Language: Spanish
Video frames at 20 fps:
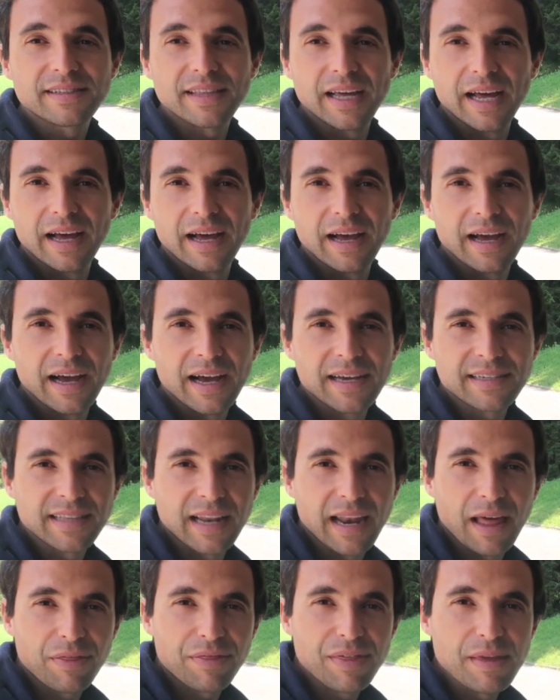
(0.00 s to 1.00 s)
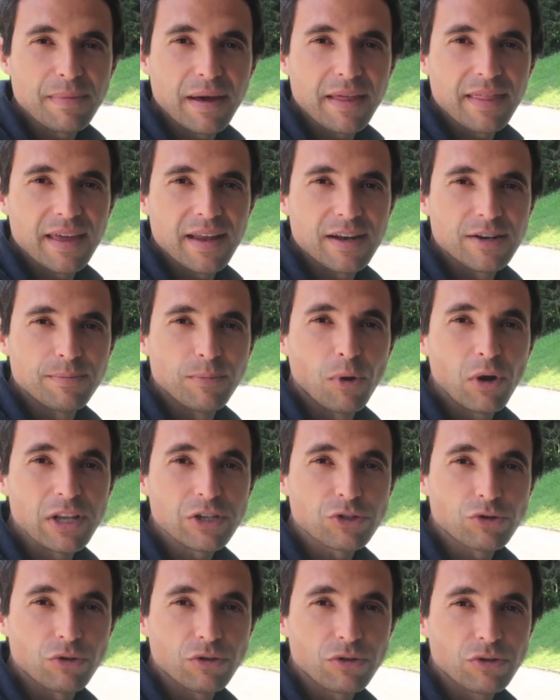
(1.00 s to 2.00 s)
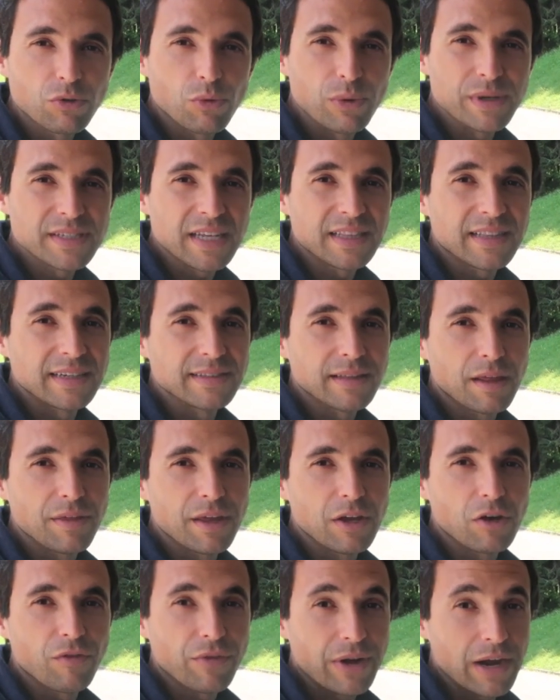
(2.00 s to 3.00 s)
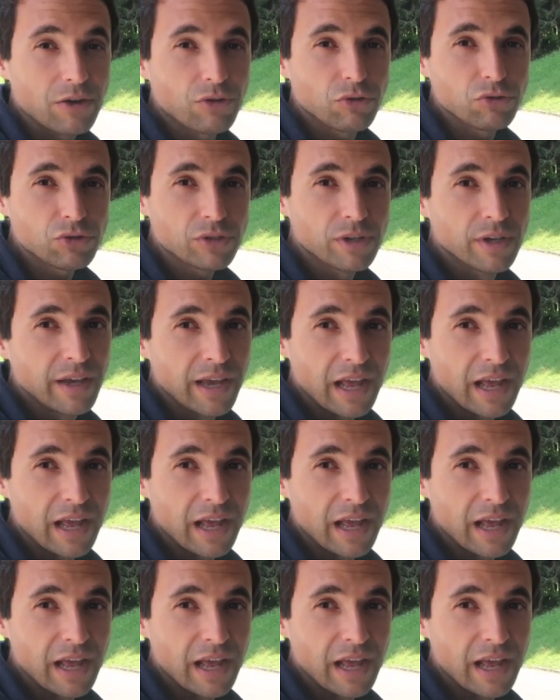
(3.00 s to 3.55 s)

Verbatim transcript: hasta, hasta la cima del Moleson cuesta 35 francos.